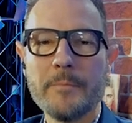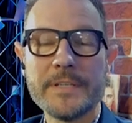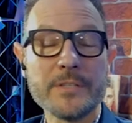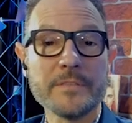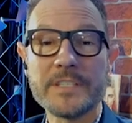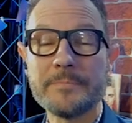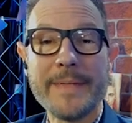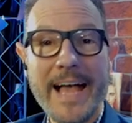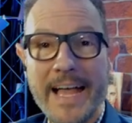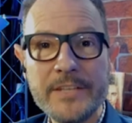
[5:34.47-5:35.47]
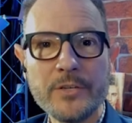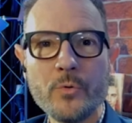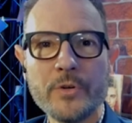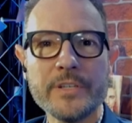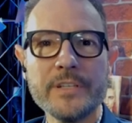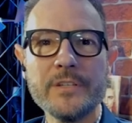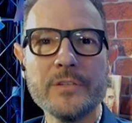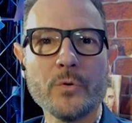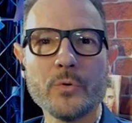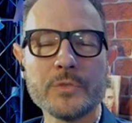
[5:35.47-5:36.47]
besonders
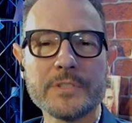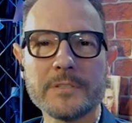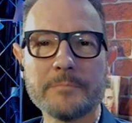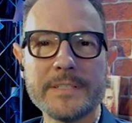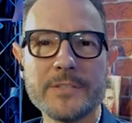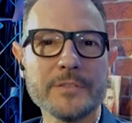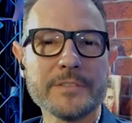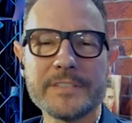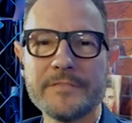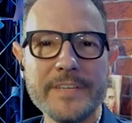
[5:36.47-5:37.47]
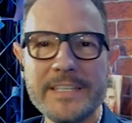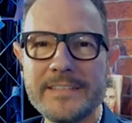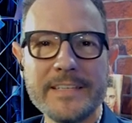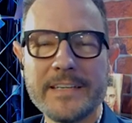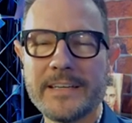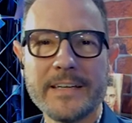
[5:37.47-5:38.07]
beeindruckend oder besonders witzig?